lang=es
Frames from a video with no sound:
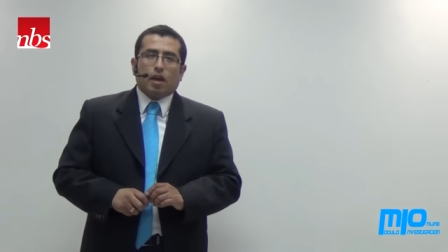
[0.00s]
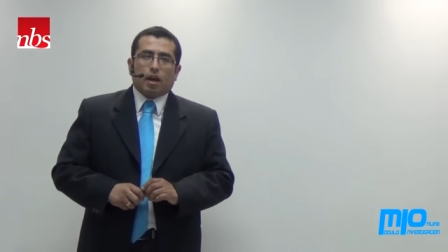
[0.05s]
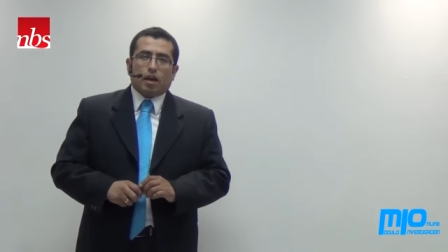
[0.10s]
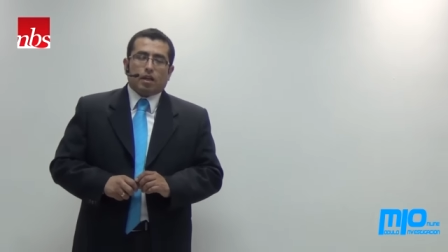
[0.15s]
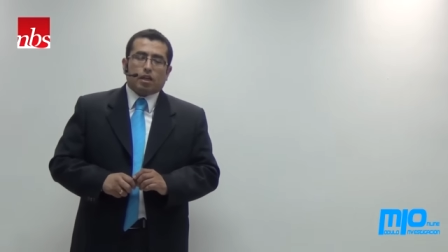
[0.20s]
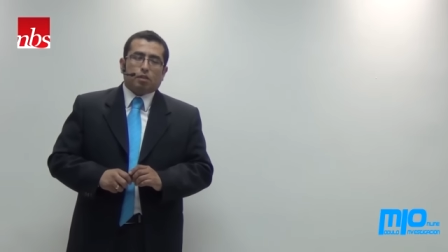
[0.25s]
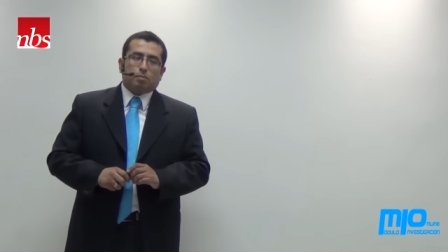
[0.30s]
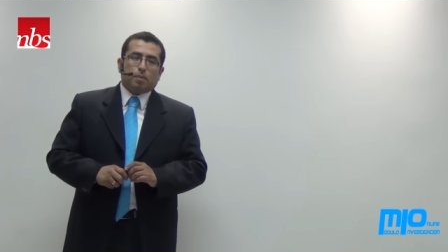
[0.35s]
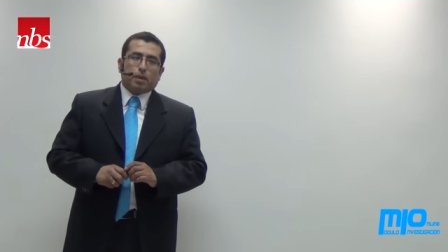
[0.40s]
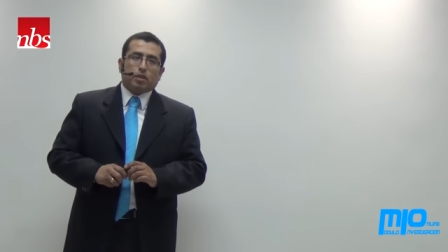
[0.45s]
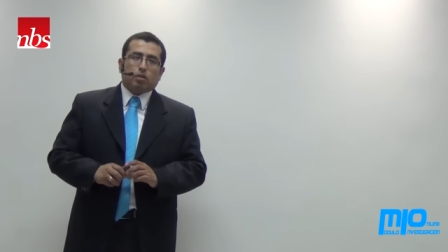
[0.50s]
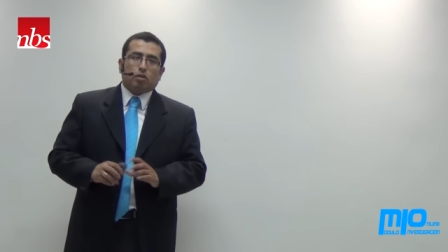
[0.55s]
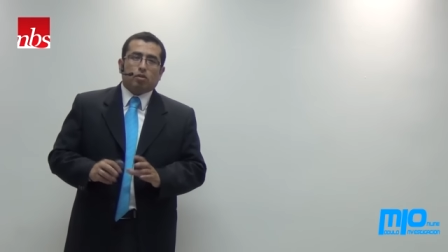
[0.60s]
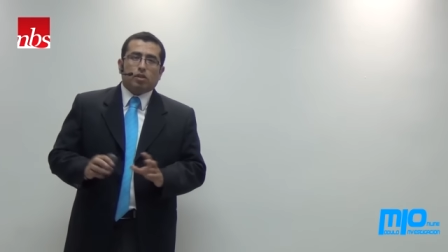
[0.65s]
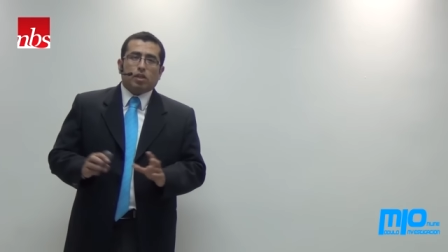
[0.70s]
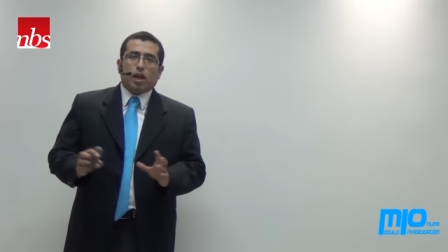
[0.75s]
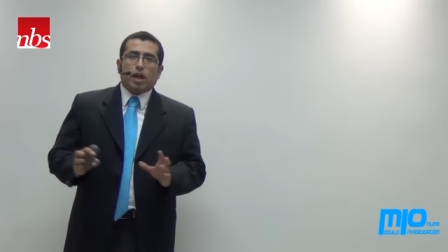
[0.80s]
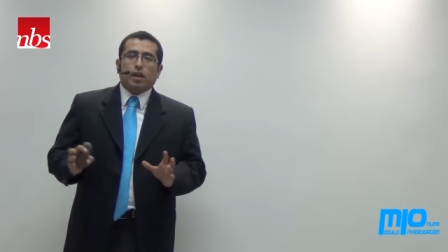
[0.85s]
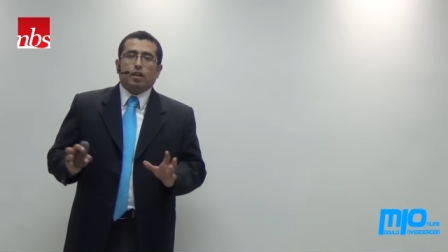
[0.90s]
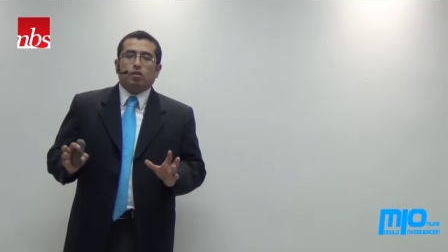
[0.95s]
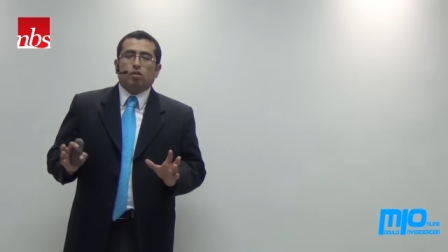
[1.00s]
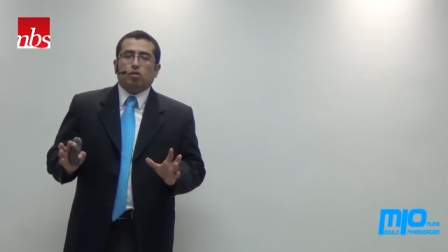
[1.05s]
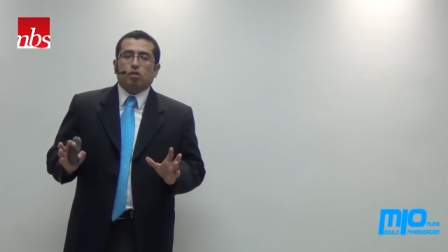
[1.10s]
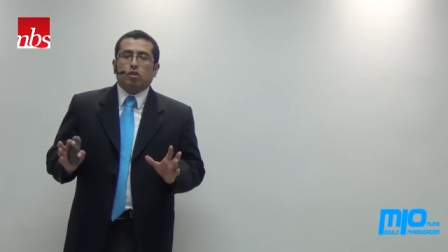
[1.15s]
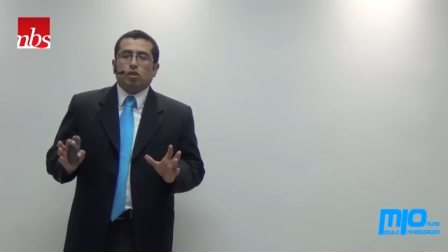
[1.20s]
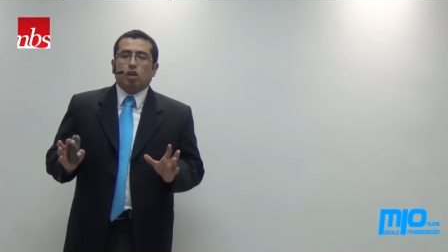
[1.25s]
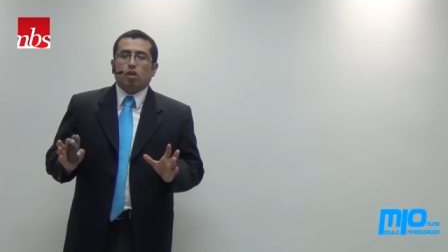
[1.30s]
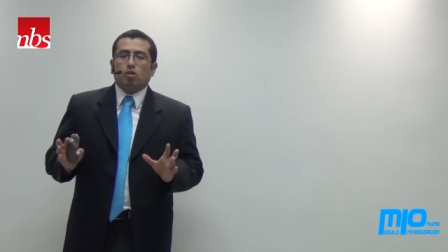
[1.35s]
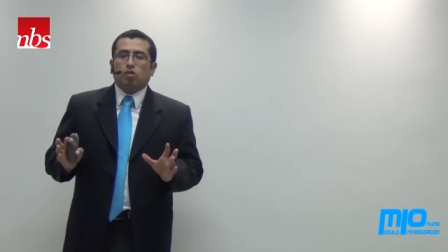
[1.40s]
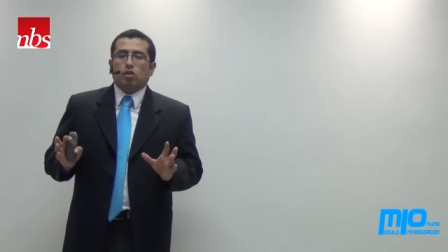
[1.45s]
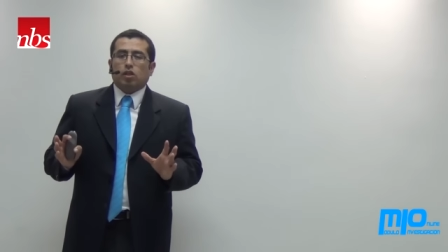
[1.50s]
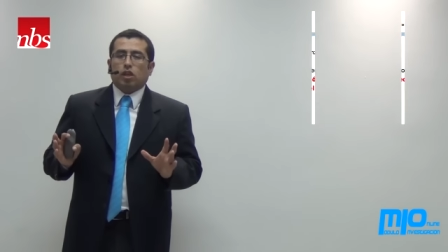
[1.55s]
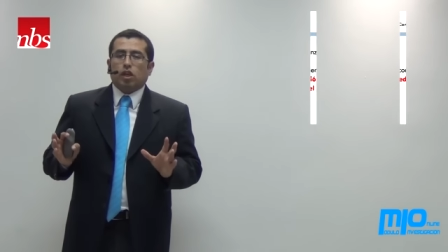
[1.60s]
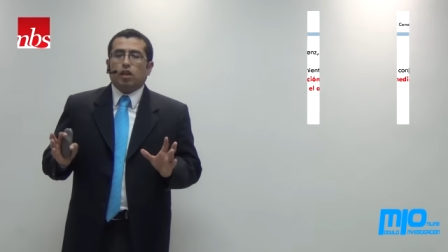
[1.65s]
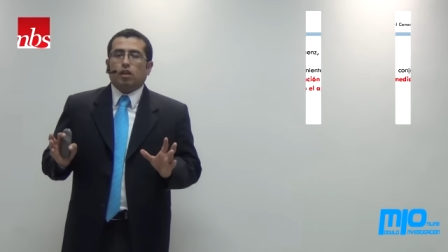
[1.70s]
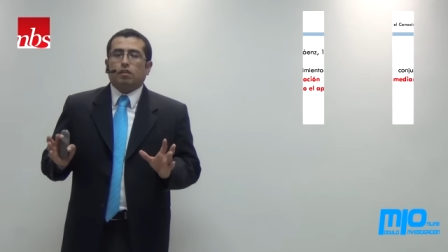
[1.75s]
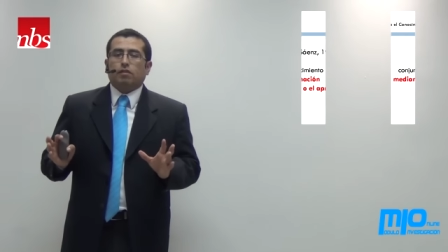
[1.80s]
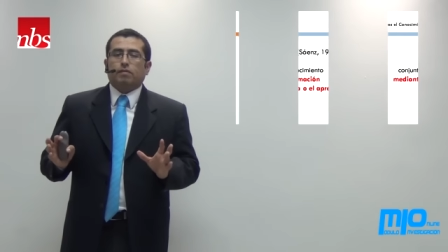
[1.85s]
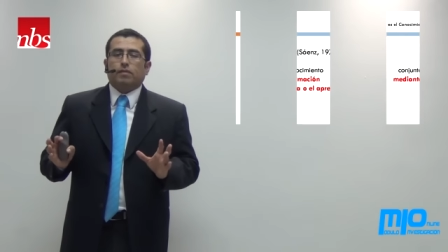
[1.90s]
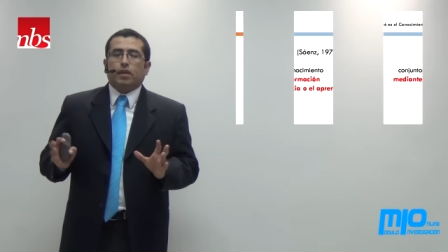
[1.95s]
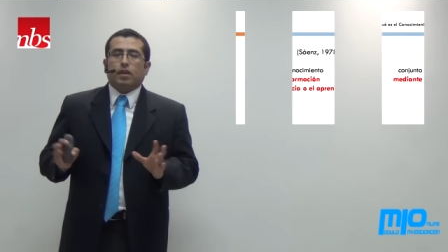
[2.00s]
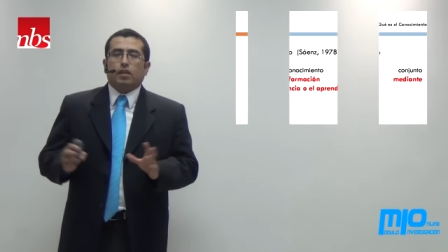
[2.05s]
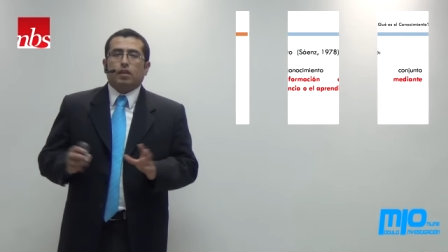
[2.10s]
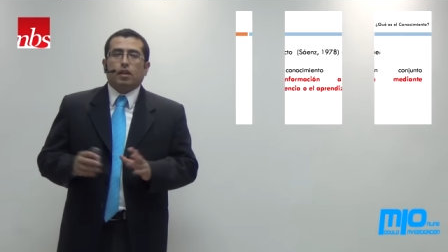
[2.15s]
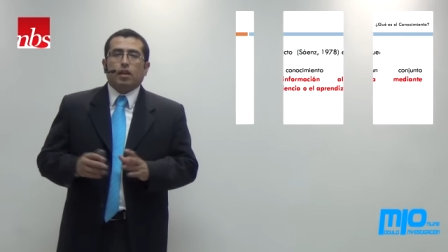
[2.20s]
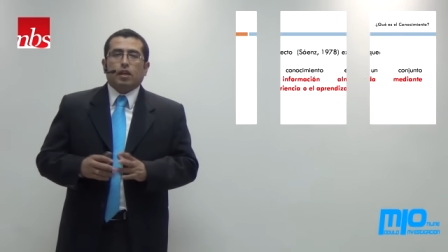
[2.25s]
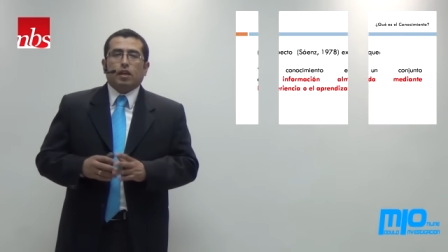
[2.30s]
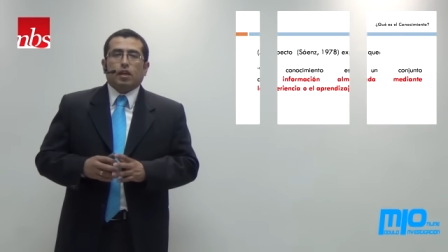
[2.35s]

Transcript: Al respecto, Sáenz nos dice lo siguiente,